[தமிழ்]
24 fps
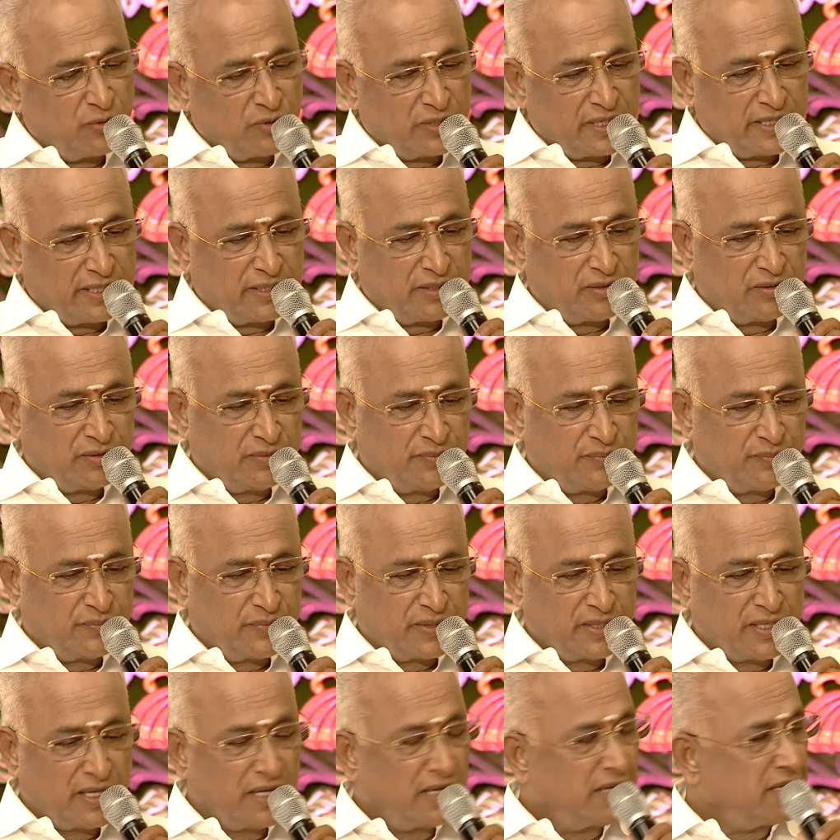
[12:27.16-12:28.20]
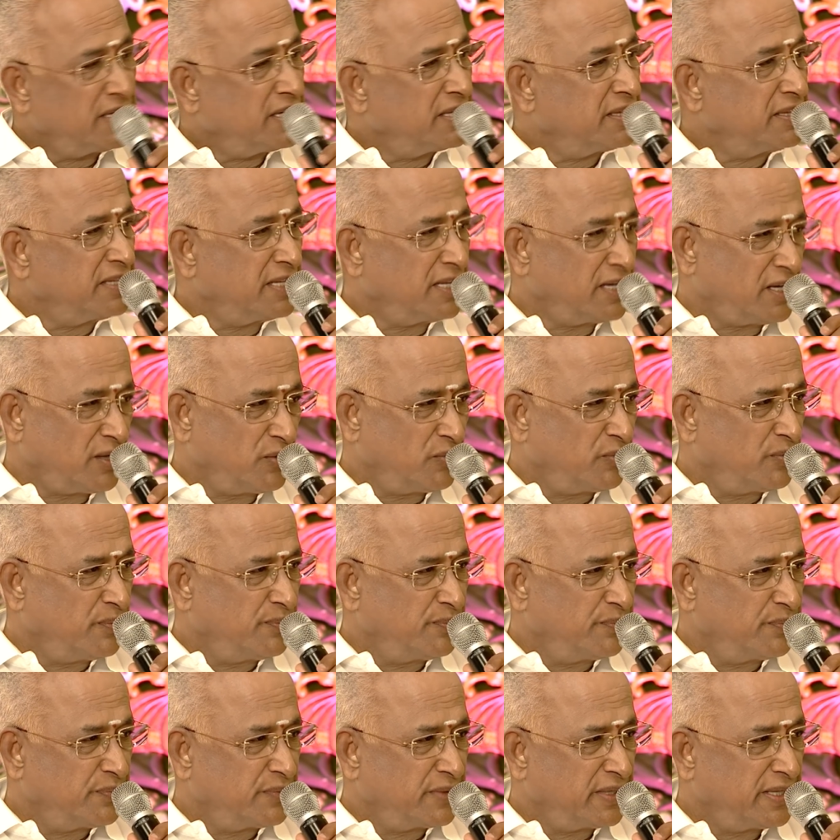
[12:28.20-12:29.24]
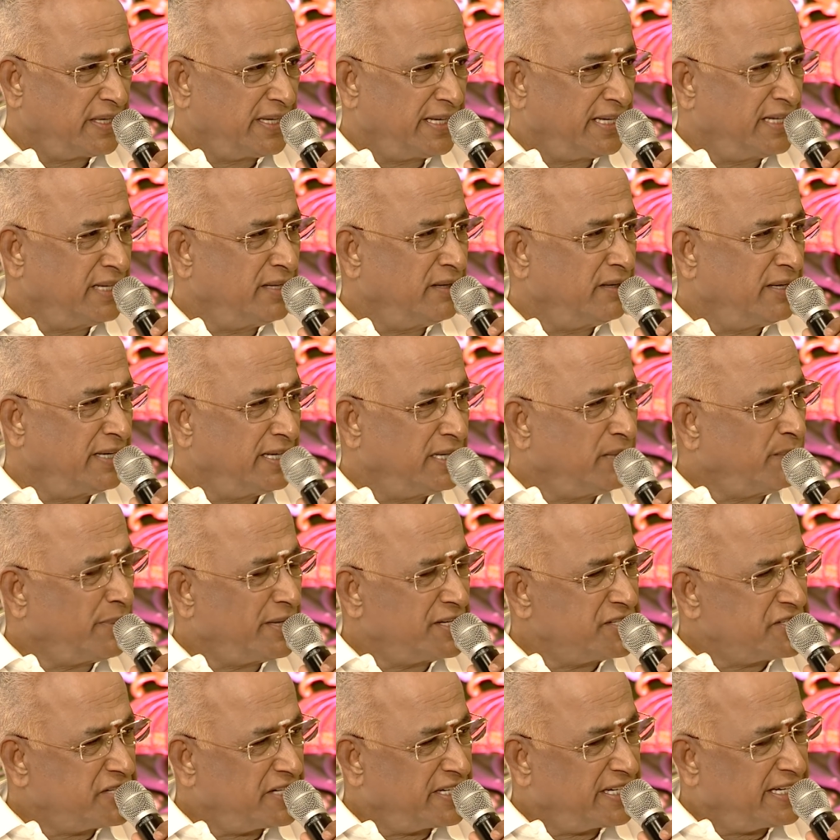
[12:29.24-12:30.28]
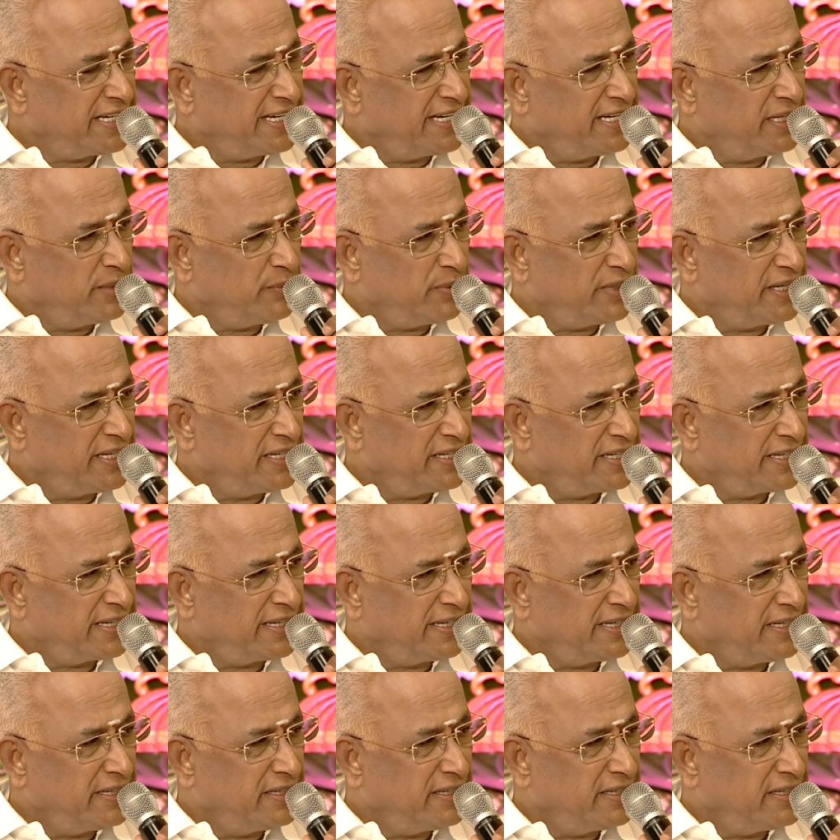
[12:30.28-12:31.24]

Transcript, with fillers: குட் ரைட் நாகரத்ன ராவ் என்ன என்ன படிச்சிருக்கிறீங்க என்ன பண்ணிட்டு இருக்கீங்க